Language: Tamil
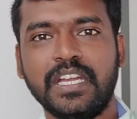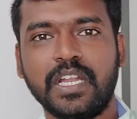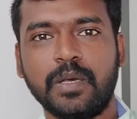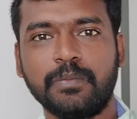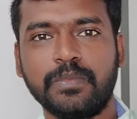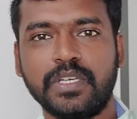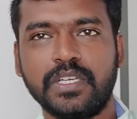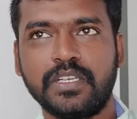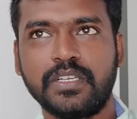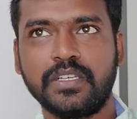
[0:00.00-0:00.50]

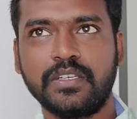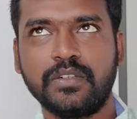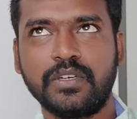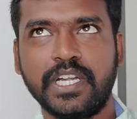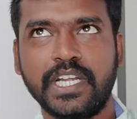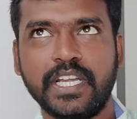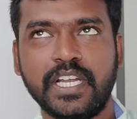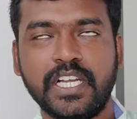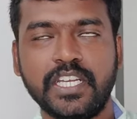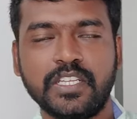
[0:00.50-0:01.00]
நம்ம
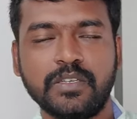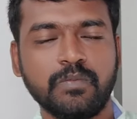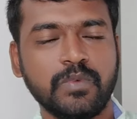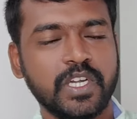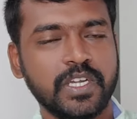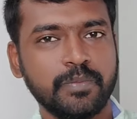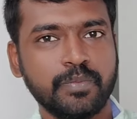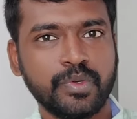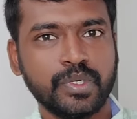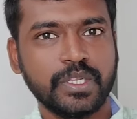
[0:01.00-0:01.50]
ரெண்டு நாளைக்கு
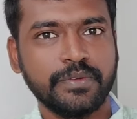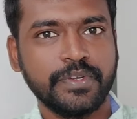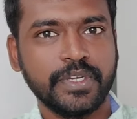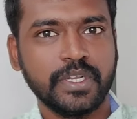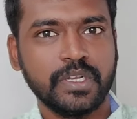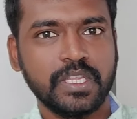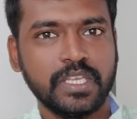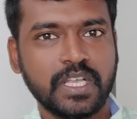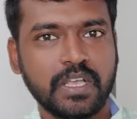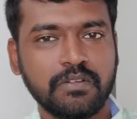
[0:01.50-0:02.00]
முன்னாடி போட்ட
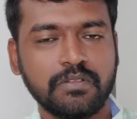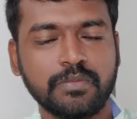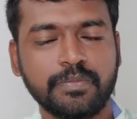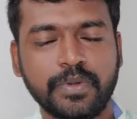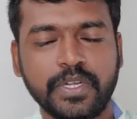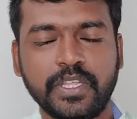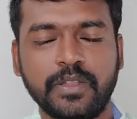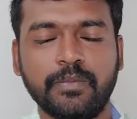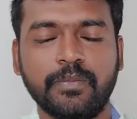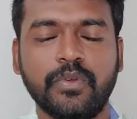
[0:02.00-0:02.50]
வீடியோவில் கவர்
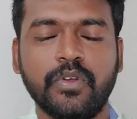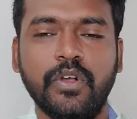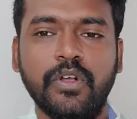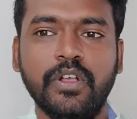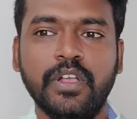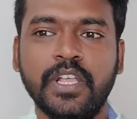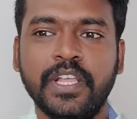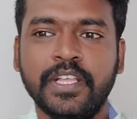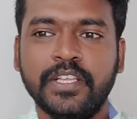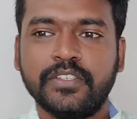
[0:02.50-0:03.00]
பண்ணியிருப்போம்
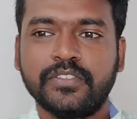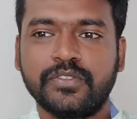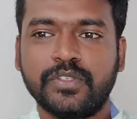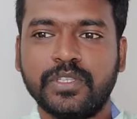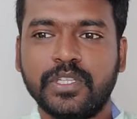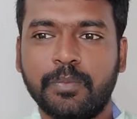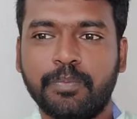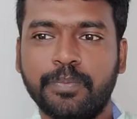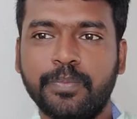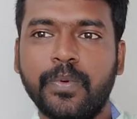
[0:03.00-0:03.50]
ஸோ
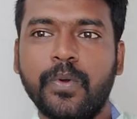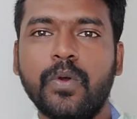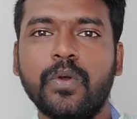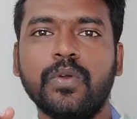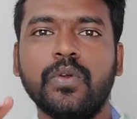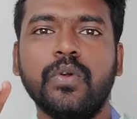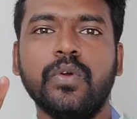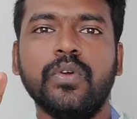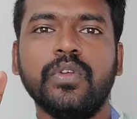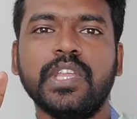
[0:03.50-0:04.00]
இந்த
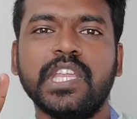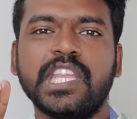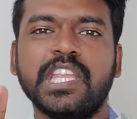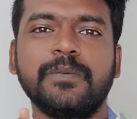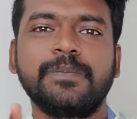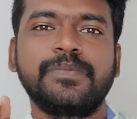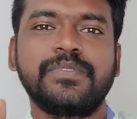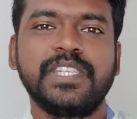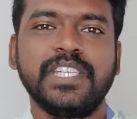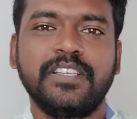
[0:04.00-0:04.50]
போக்கோ
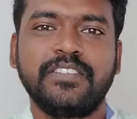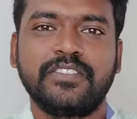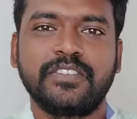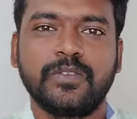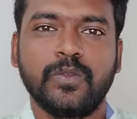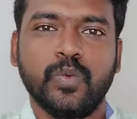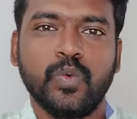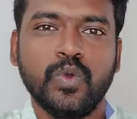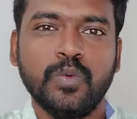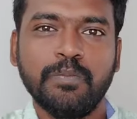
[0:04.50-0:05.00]
எஃப் சிக்ஸ்
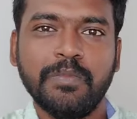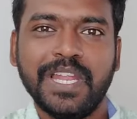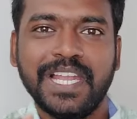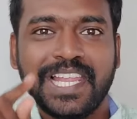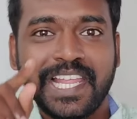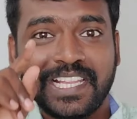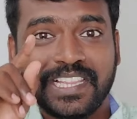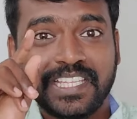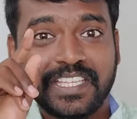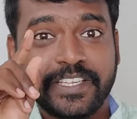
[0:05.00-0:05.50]

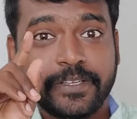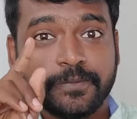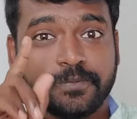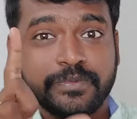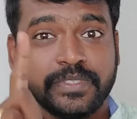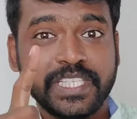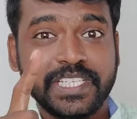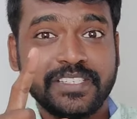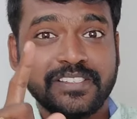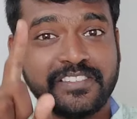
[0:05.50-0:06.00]
உண்மையிலே அந்த
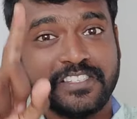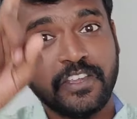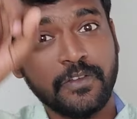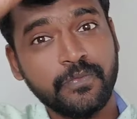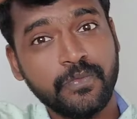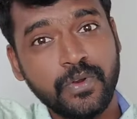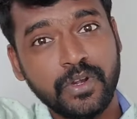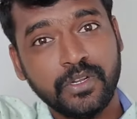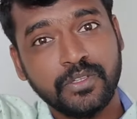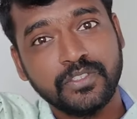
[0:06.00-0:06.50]
எஃப் சீரிஸ்
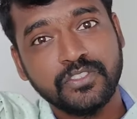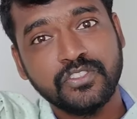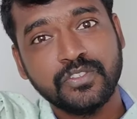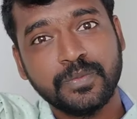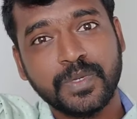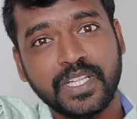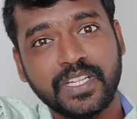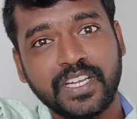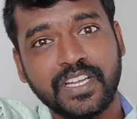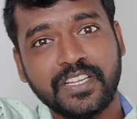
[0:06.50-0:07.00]
எஃப் ஒன்
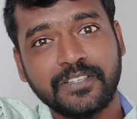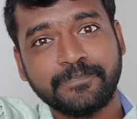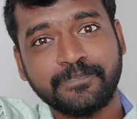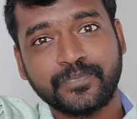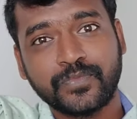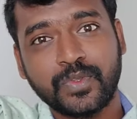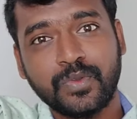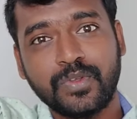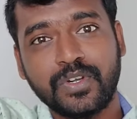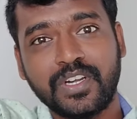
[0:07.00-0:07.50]
வந்துச்சு பாருங்கள்
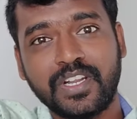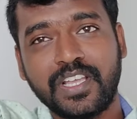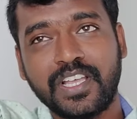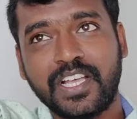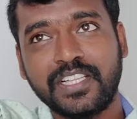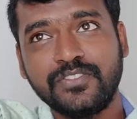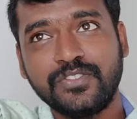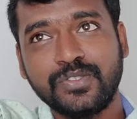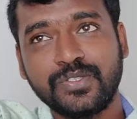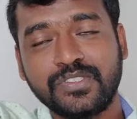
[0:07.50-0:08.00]
ஒரு
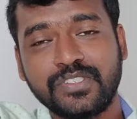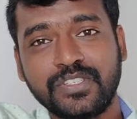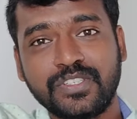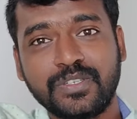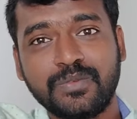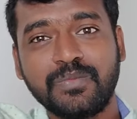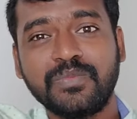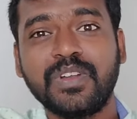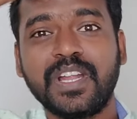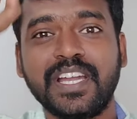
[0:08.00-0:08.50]
அஞ்சு
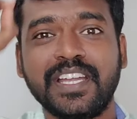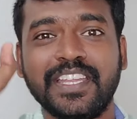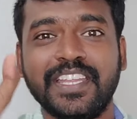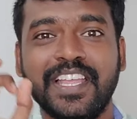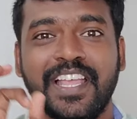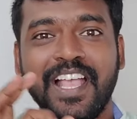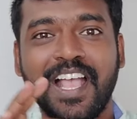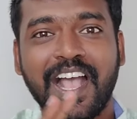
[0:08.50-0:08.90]
வருஷத்துக்கு முன்னாடி